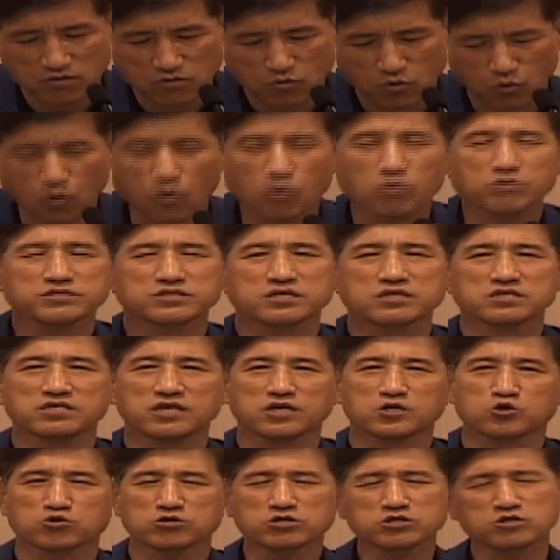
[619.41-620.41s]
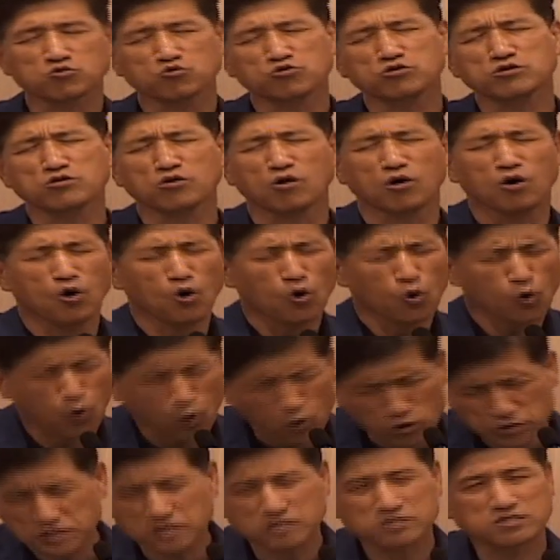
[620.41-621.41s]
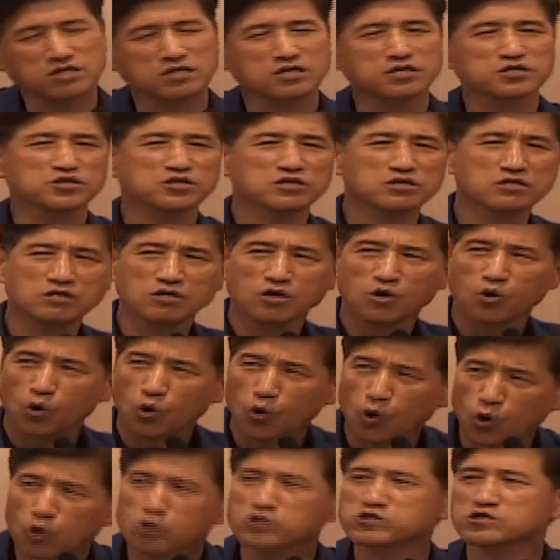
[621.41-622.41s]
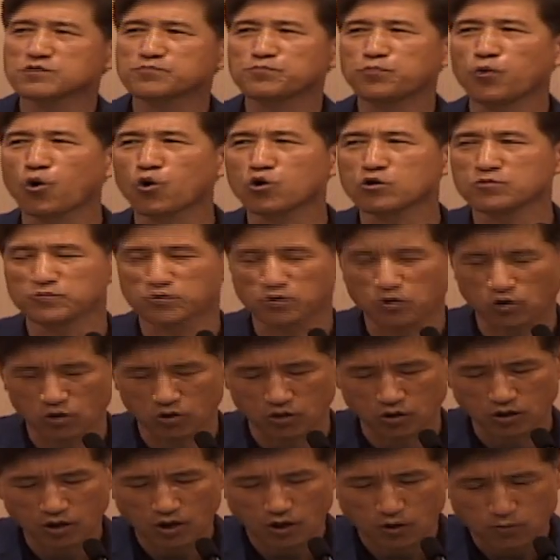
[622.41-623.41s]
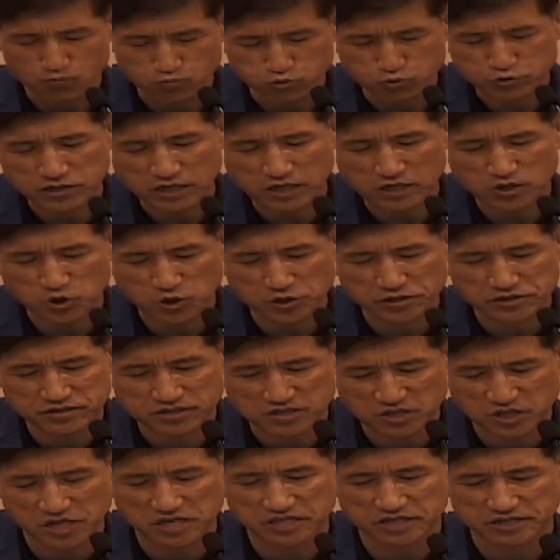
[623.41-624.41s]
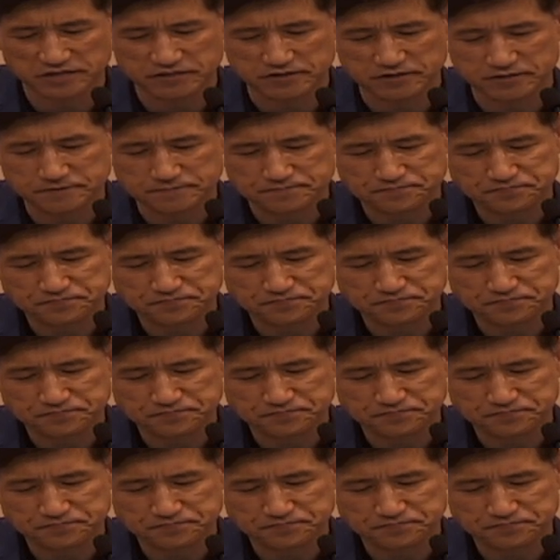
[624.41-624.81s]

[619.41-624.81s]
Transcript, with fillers: 오직 예수. 그래서 우리는 오직 성경, 오직 복음으로 무장되어져야 되죠.